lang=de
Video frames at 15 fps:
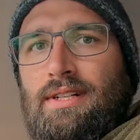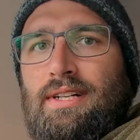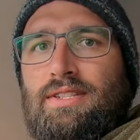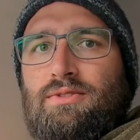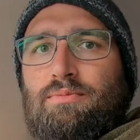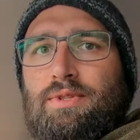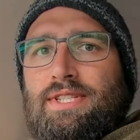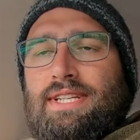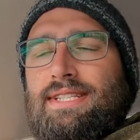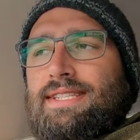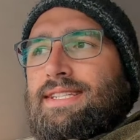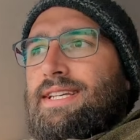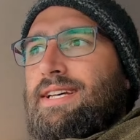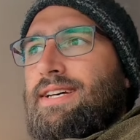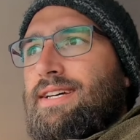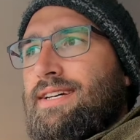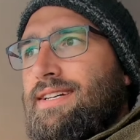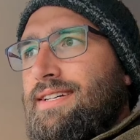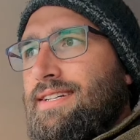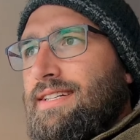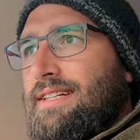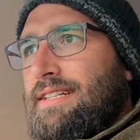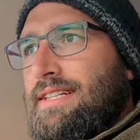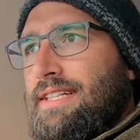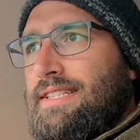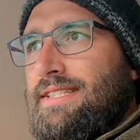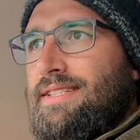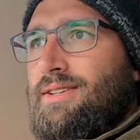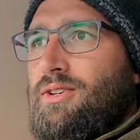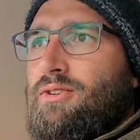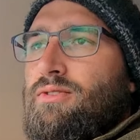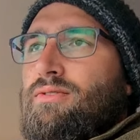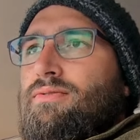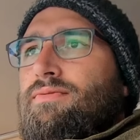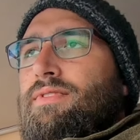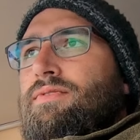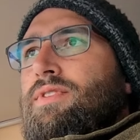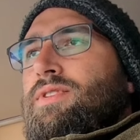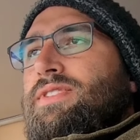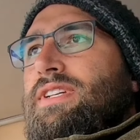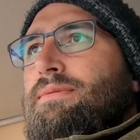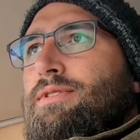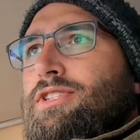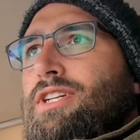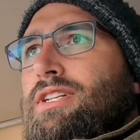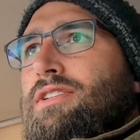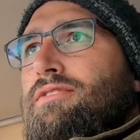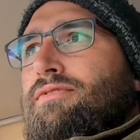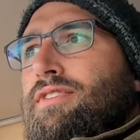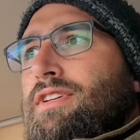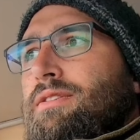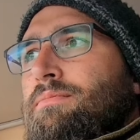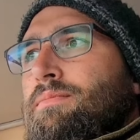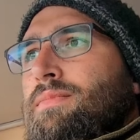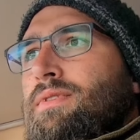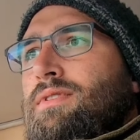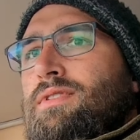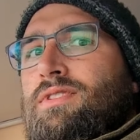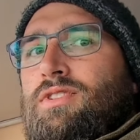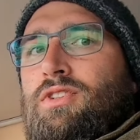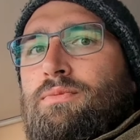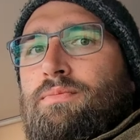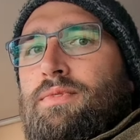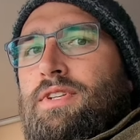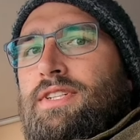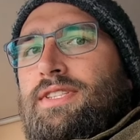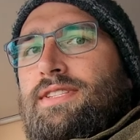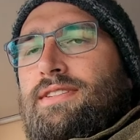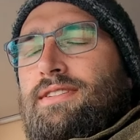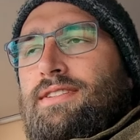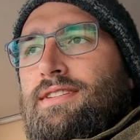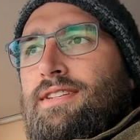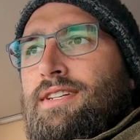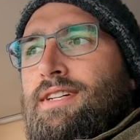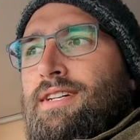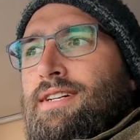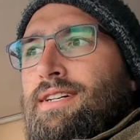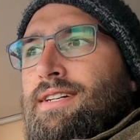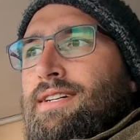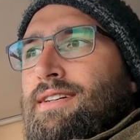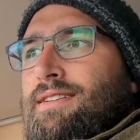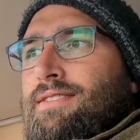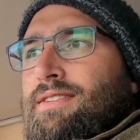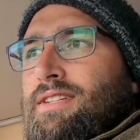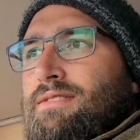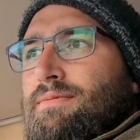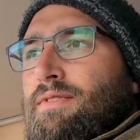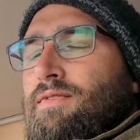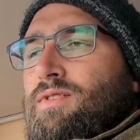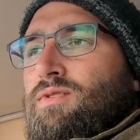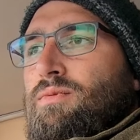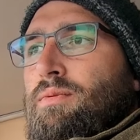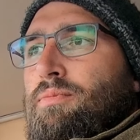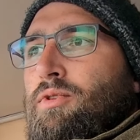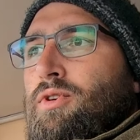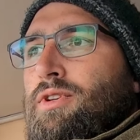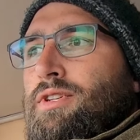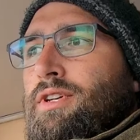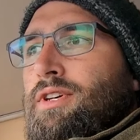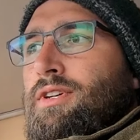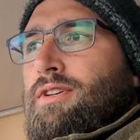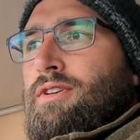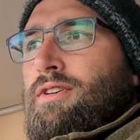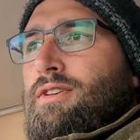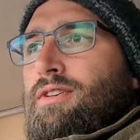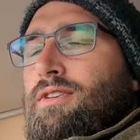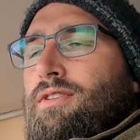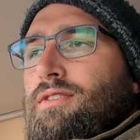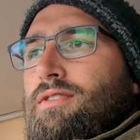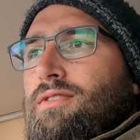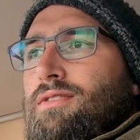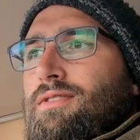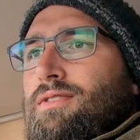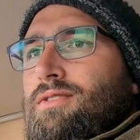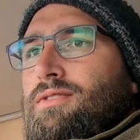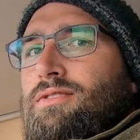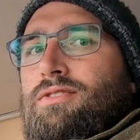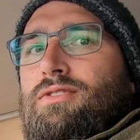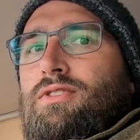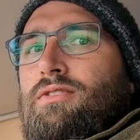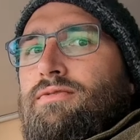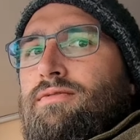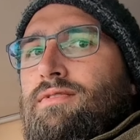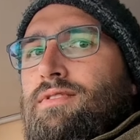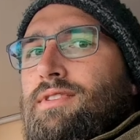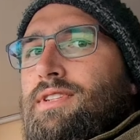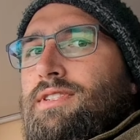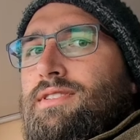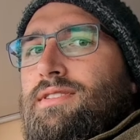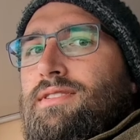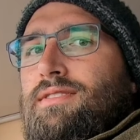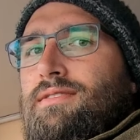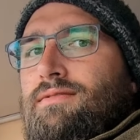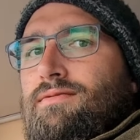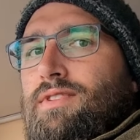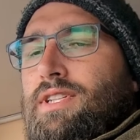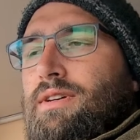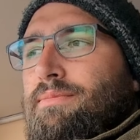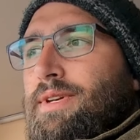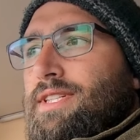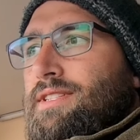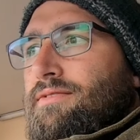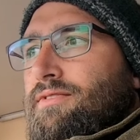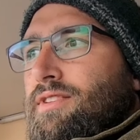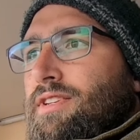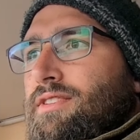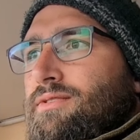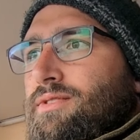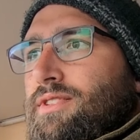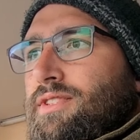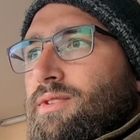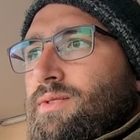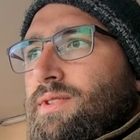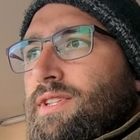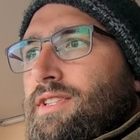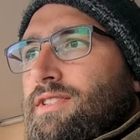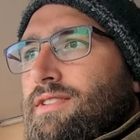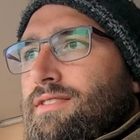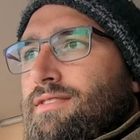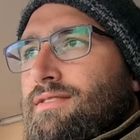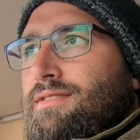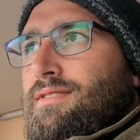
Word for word: Also bis jetzt nichts, auch wenn wir uns selber Starthilfe geben, kommt nichts. Jetzt machen wir es über Björn und hoffen, dass wir da mehr Saft kriegen und das ausreicht.